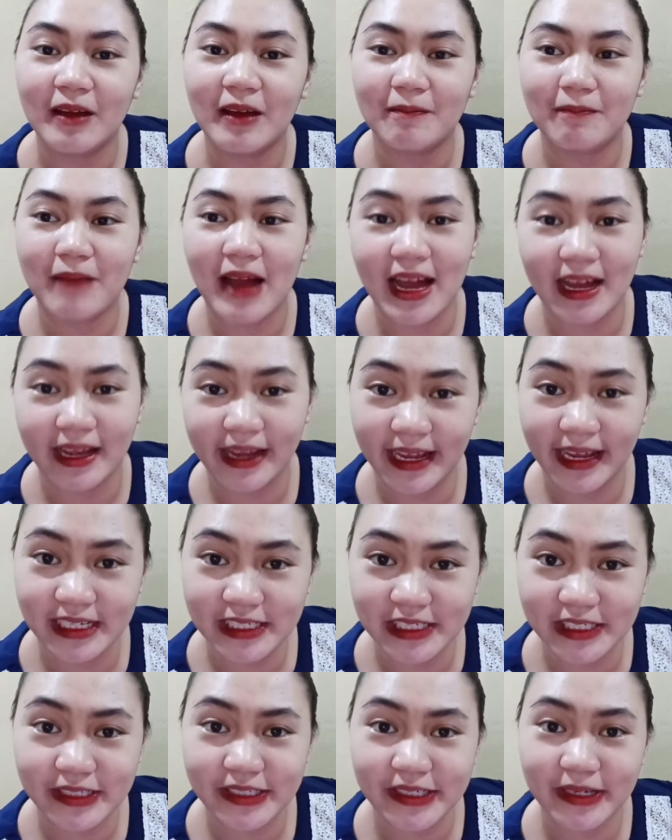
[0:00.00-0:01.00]

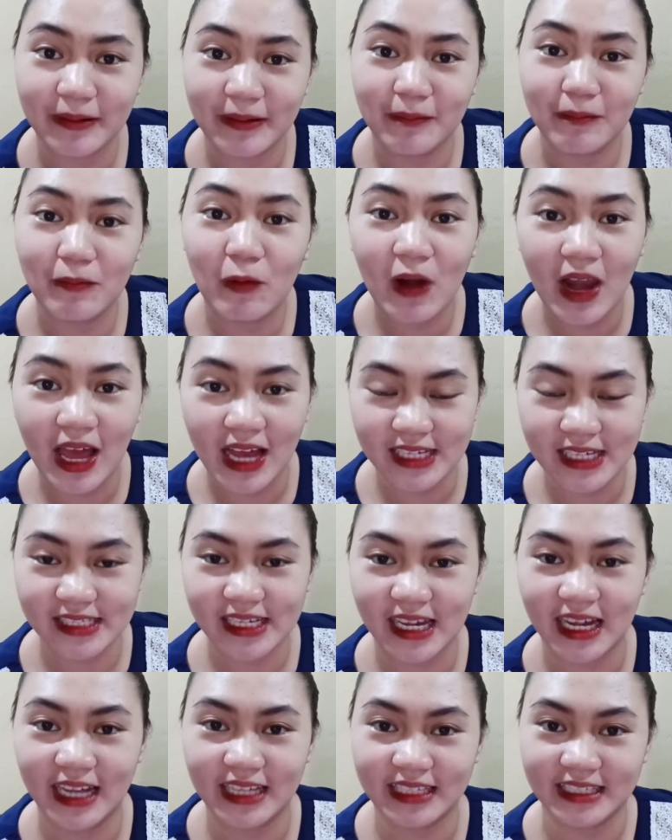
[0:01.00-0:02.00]
package mula
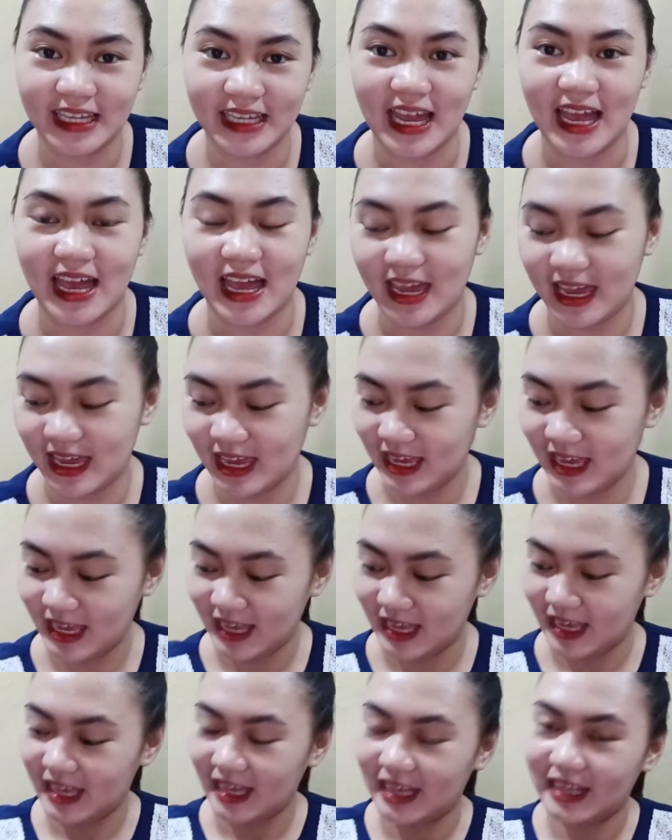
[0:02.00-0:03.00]
sa kanya.
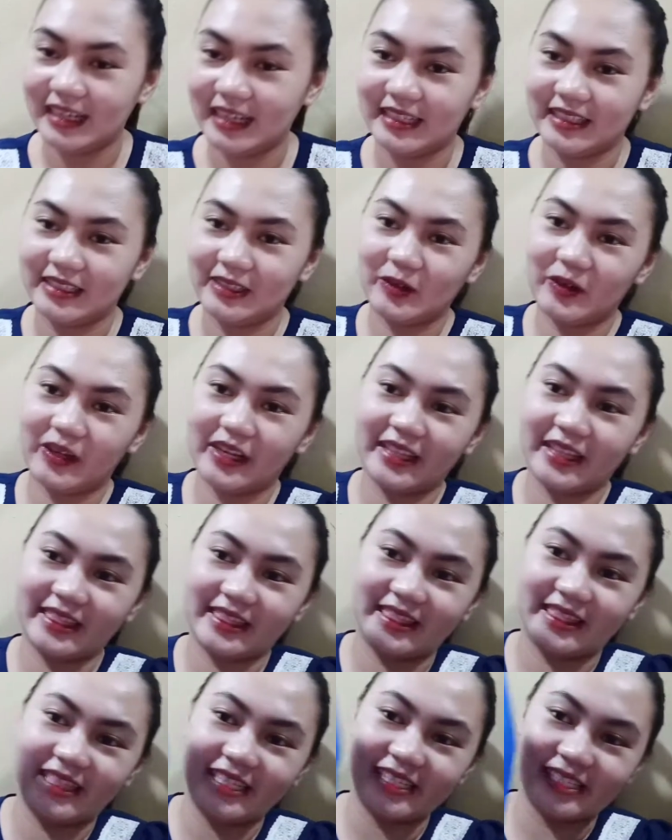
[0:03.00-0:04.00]
Look at
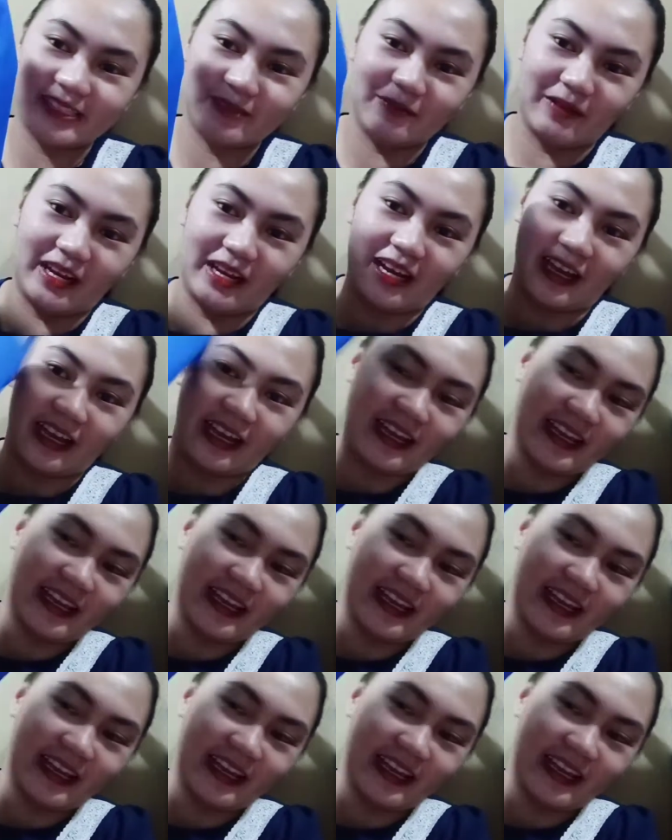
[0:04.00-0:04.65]
this mga, ka